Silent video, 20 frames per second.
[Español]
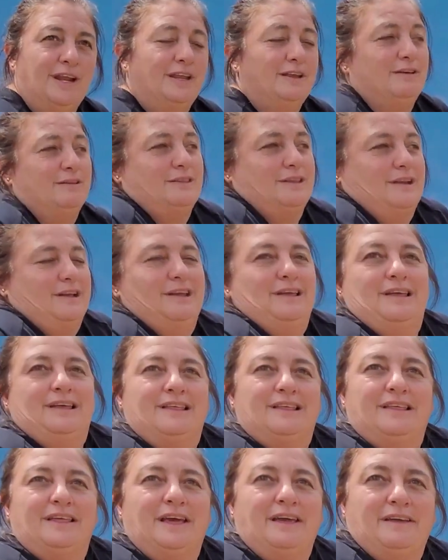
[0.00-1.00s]
hay otras que
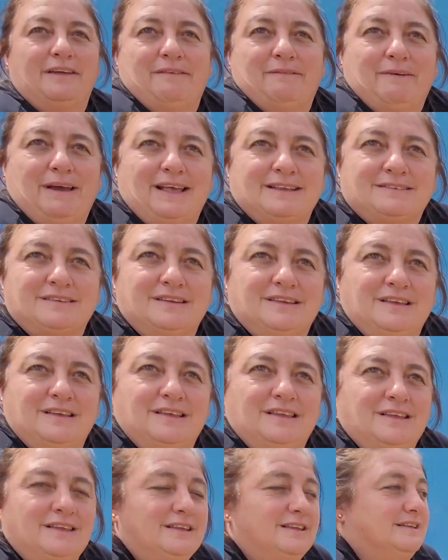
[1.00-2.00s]
eh, vas
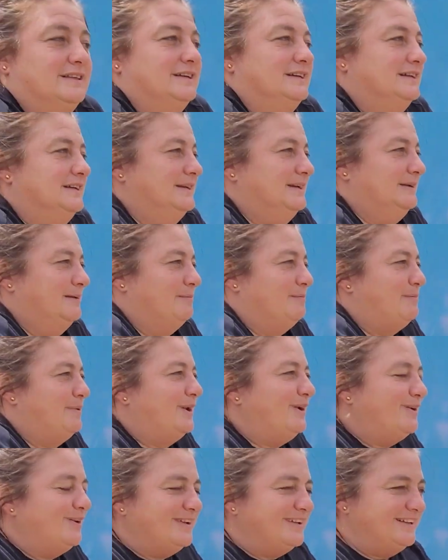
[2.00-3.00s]
y...
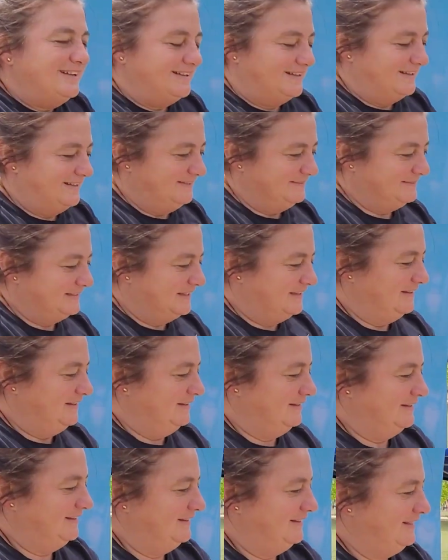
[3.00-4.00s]
Pero
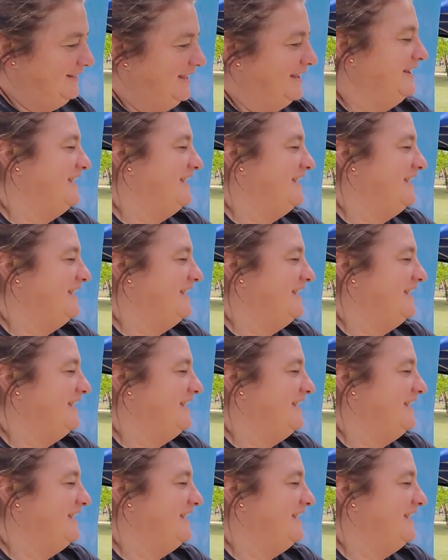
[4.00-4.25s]
la